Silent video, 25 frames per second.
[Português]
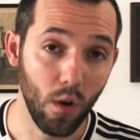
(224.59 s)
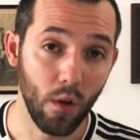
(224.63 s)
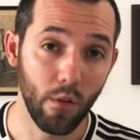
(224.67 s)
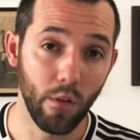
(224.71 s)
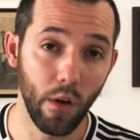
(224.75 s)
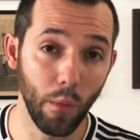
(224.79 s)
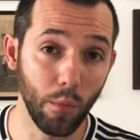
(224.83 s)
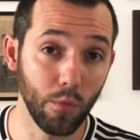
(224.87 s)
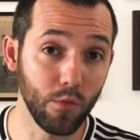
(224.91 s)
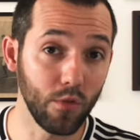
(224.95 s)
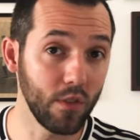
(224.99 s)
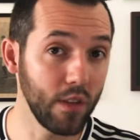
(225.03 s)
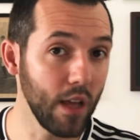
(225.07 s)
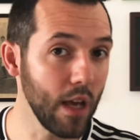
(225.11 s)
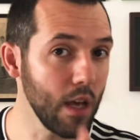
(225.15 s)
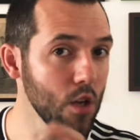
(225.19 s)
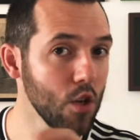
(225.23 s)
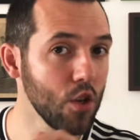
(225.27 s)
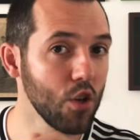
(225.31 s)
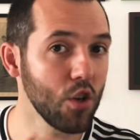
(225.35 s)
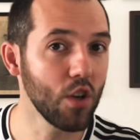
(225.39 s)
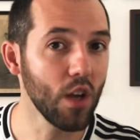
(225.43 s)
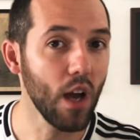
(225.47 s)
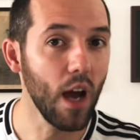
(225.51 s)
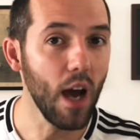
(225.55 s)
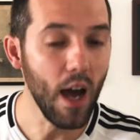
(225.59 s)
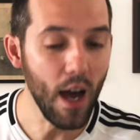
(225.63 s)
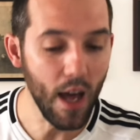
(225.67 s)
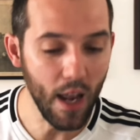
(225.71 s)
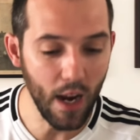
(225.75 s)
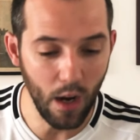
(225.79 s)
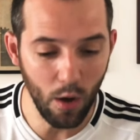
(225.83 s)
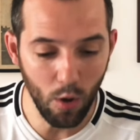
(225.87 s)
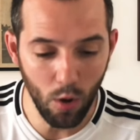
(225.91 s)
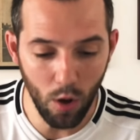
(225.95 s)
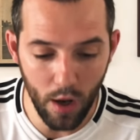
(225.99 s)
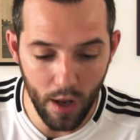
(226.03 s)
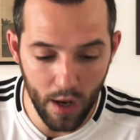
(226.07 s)
Vamos deixar
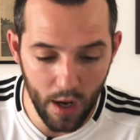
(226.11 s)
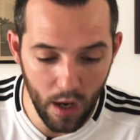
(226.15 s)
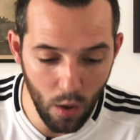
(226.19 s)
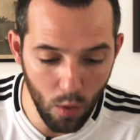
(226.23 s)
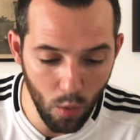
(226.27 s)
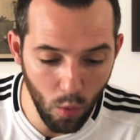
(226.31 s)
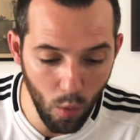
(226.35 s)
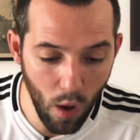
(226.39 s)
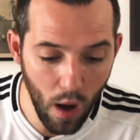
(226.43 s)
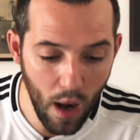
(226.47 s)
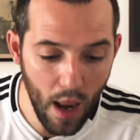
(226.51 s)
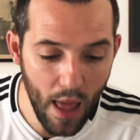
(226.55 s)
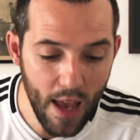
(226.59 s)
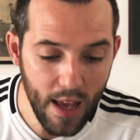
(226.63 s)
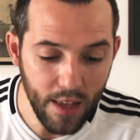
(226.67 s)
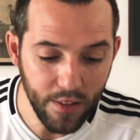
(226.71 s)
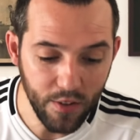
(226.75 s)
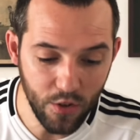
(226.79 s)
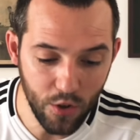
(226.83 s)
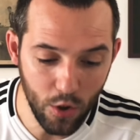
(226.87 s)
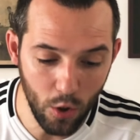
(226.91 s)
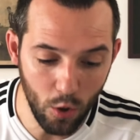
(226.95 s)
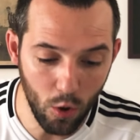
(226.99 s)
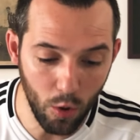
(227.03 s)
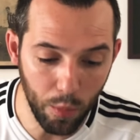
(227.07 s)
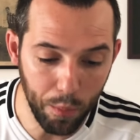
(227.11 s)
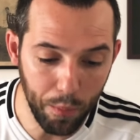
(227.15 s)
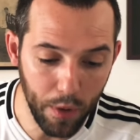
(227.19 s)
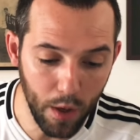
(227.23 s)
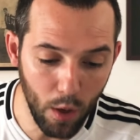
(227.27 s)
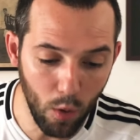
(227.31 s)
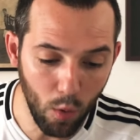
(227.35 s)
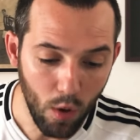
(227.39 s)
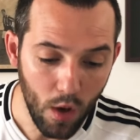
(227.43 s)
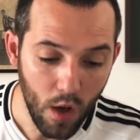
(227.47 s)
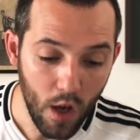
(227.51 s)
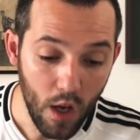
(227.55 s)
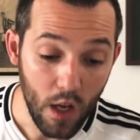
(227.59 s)
agora o leste
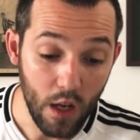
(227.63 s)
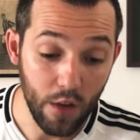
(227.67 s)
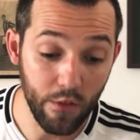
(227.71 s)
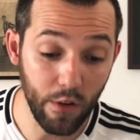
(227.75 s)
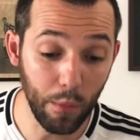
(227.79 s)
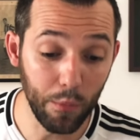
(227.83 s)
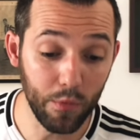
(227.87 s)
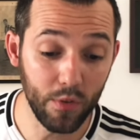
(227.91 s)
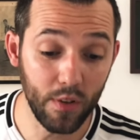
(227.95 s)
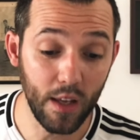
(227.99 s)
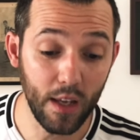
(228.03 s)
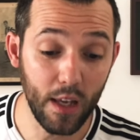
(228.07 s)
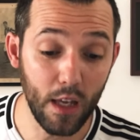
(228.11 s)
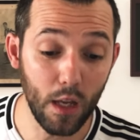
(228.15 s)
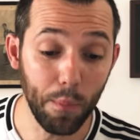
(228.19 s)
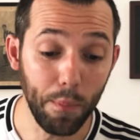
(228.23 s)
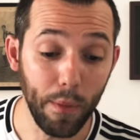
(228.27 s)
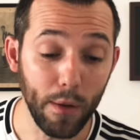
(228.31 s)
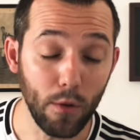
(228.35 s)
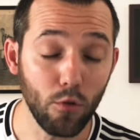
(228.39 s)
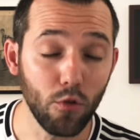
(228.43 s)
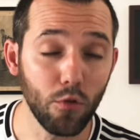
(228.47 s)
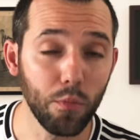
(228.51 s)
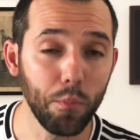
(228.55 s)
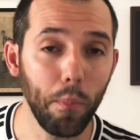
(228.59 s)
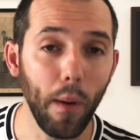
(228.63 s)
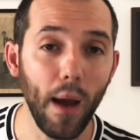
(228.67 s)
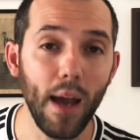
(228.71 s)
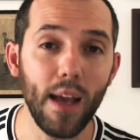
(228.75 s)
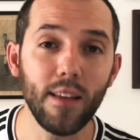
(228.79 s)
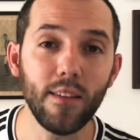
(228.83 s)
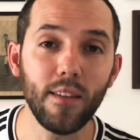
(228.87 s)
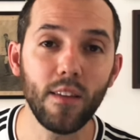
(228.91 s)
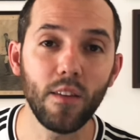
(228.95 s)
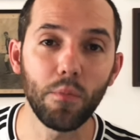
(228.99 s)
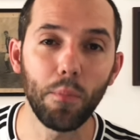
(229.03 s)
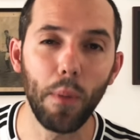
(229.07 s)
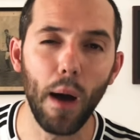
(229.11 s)
europeu e vamos seguir para os
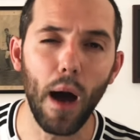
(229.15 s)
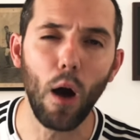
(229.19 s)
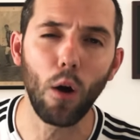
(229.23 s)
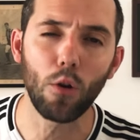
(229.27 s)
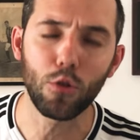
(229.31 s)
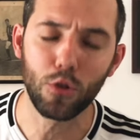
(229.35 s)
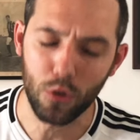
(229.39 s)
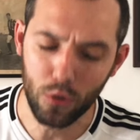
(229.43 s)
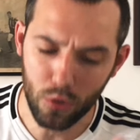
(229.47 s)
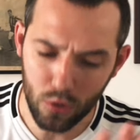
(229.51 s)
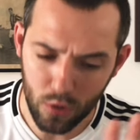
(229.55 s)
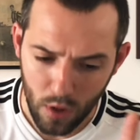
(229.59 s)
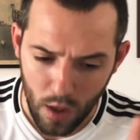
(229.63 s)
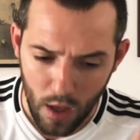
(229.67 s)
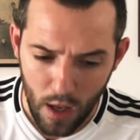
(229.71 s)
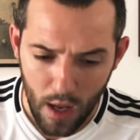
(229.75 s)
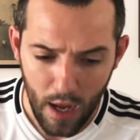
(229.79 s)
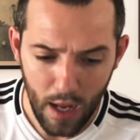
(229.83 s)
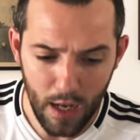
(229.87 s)
países bálticos,